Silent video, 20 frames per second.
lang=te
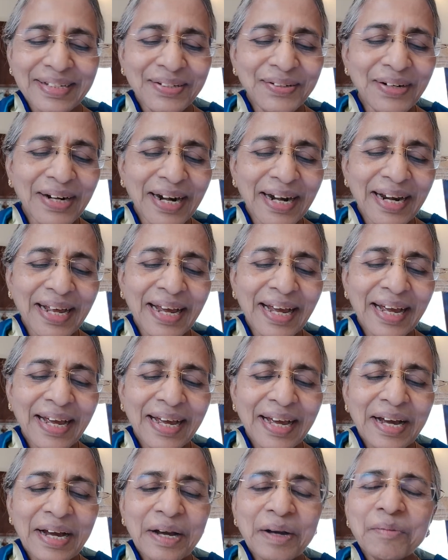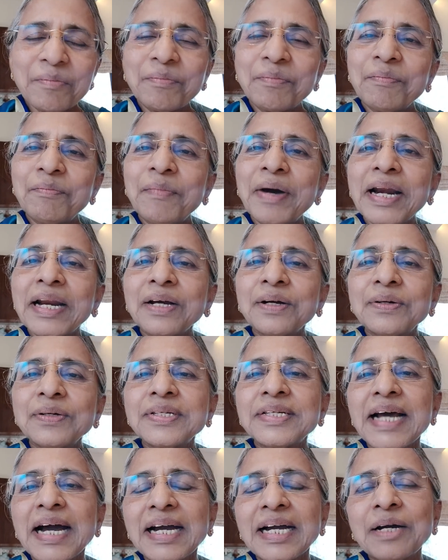చూడండి మనకు
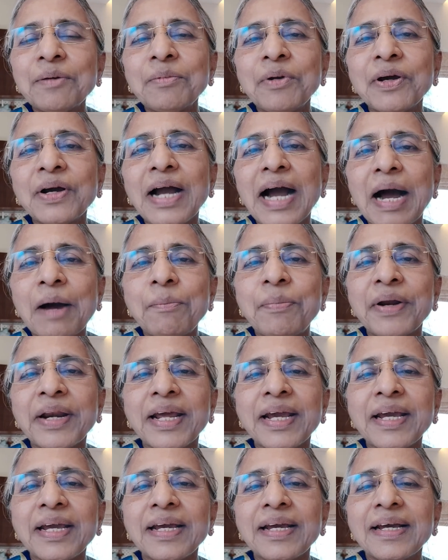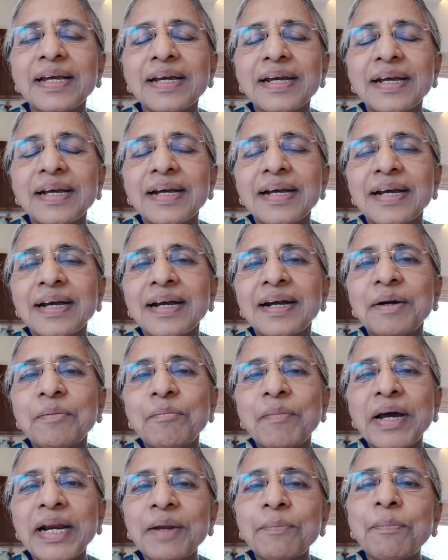సంఘంలో కాపరి
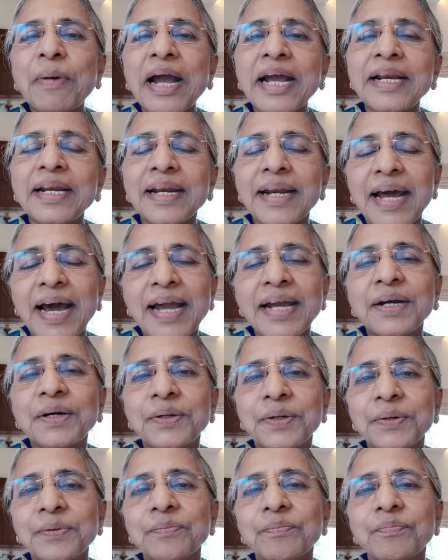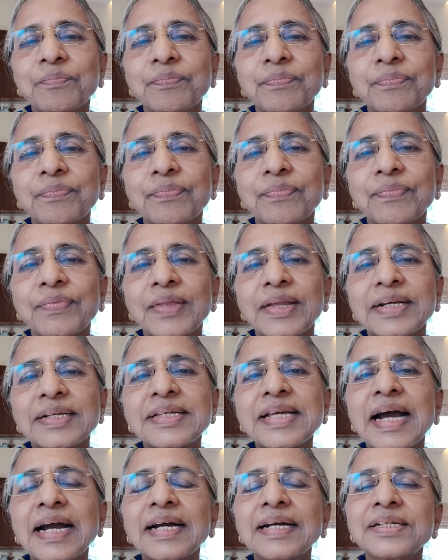మన పైన నాయకుడు
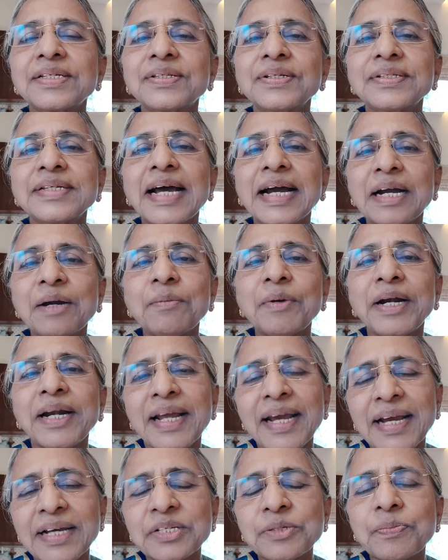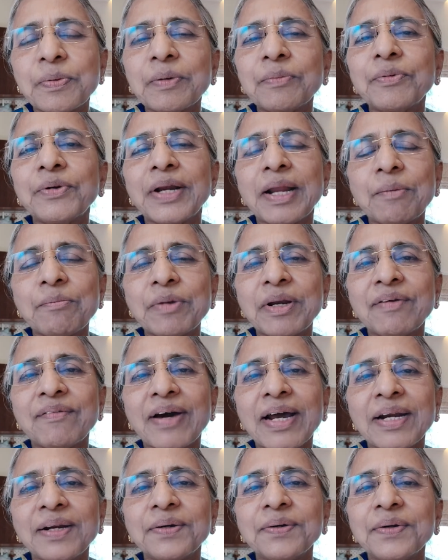సంఘస్థు సంఘం అంటే యశుప్రభుని నమ్మిన
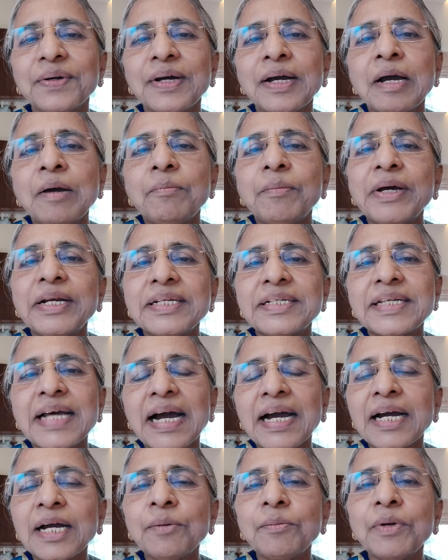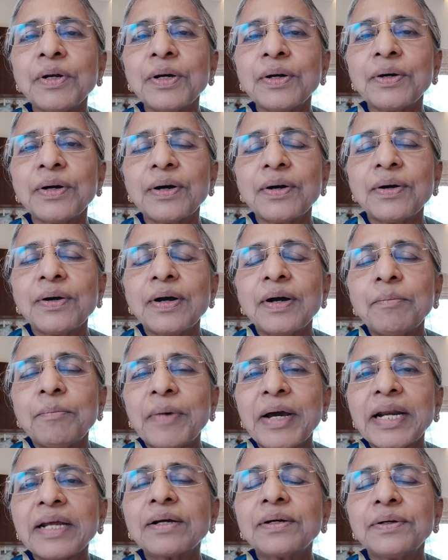వాళ్ళు మరి సంఘంలో
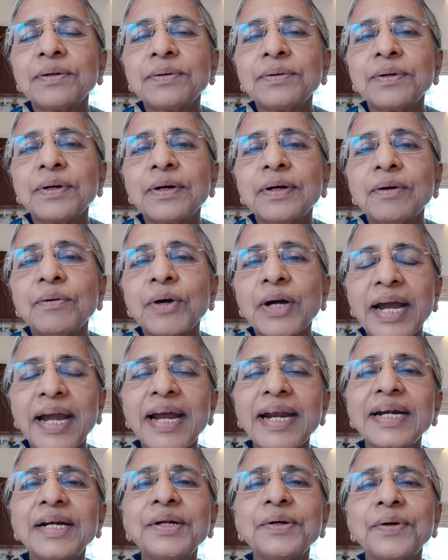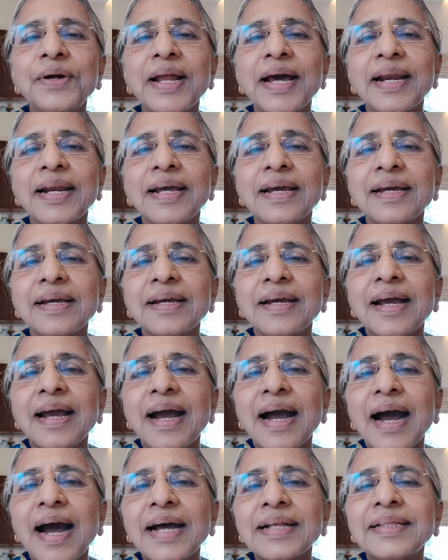మనకు ఒక హెడ్ ఉండాలి
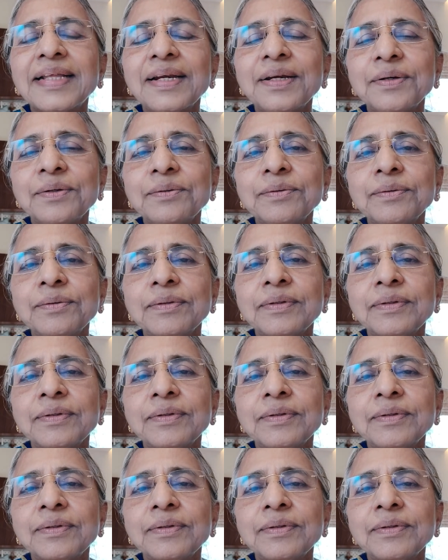అతను